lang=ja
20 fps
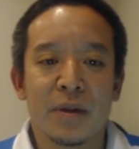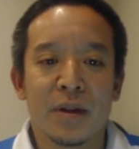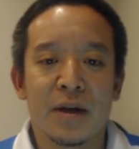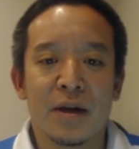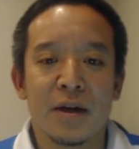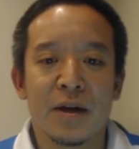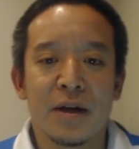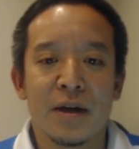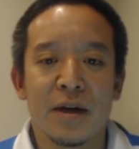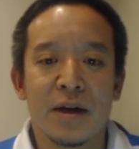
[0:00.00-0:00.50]

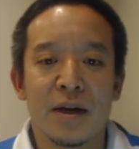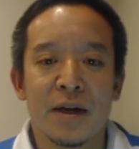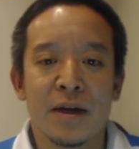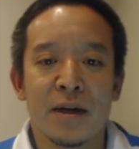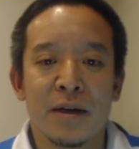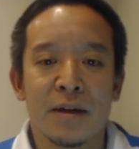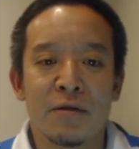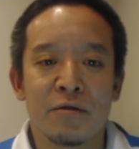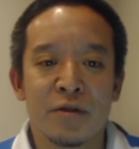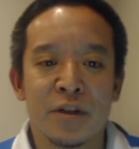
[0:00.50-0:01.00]

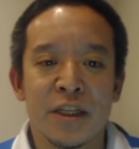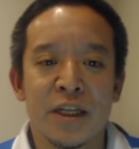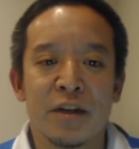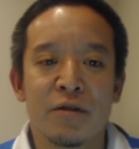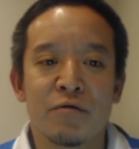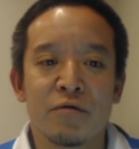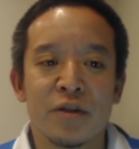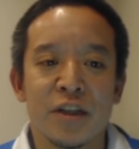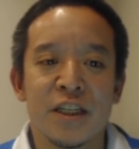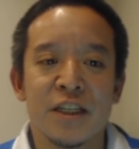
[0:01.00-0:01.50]
えー、どっちに
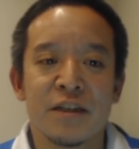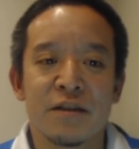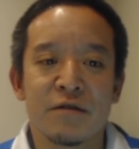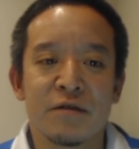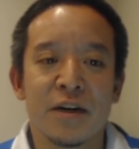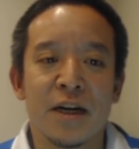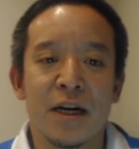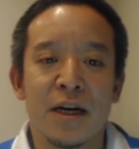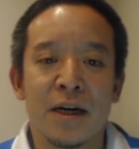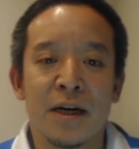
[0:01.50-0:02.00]
行使す
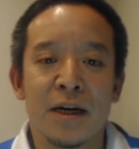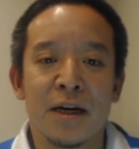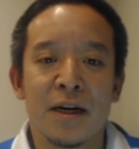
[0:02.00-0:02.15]
るか